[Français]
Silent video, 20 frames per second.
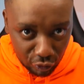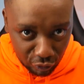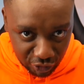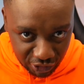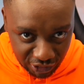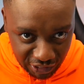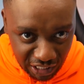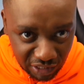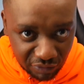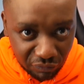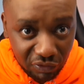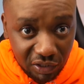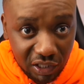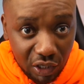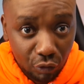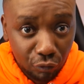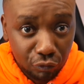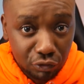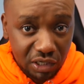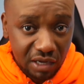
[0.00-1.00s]
cette
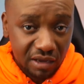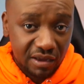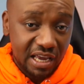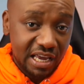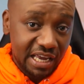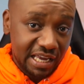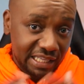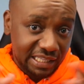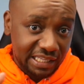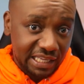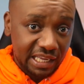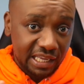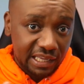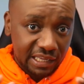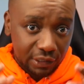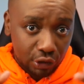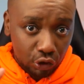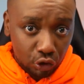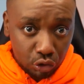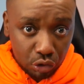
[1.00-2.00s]
vidéo vous a
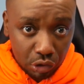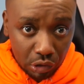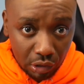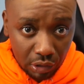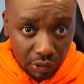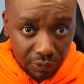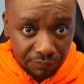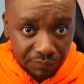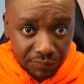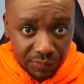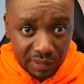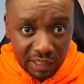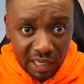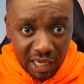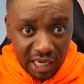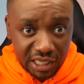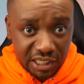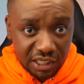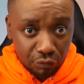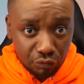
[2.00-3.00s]
été utile.
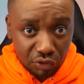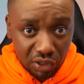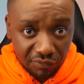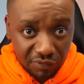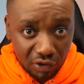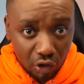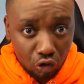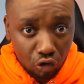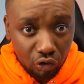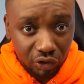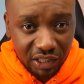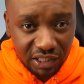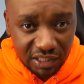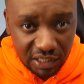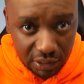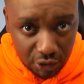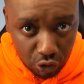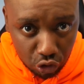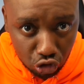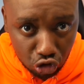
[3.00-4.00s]
Et si vous avez encore
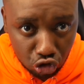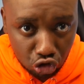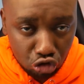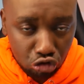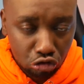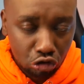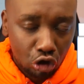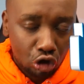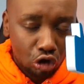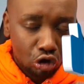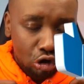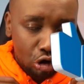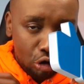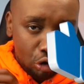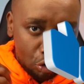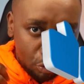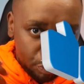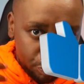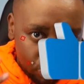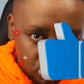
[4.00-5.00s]
des astuces
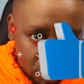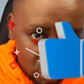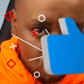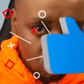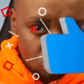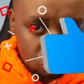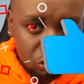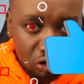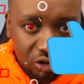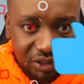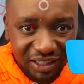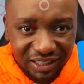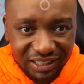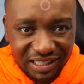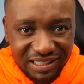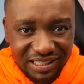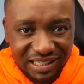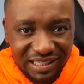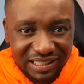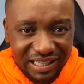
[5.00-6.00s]
pour se concentrer,
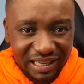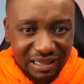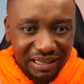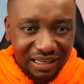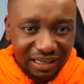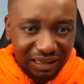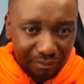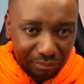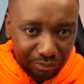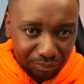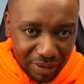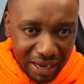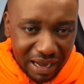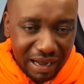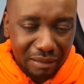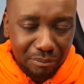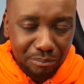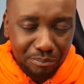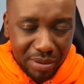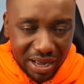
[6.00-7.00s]
n'hésitez
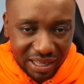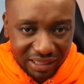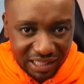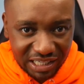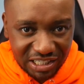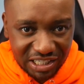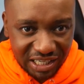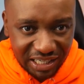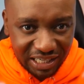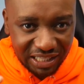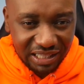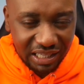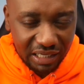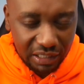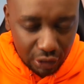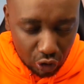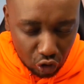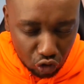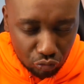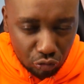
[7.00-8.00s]
pas, partager les
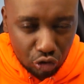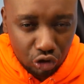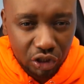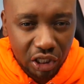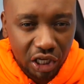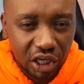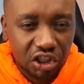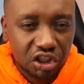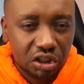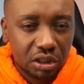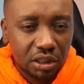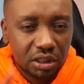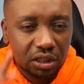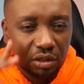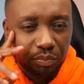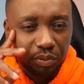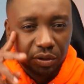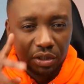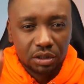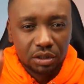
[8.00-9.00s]
dans les commentaires et je te dis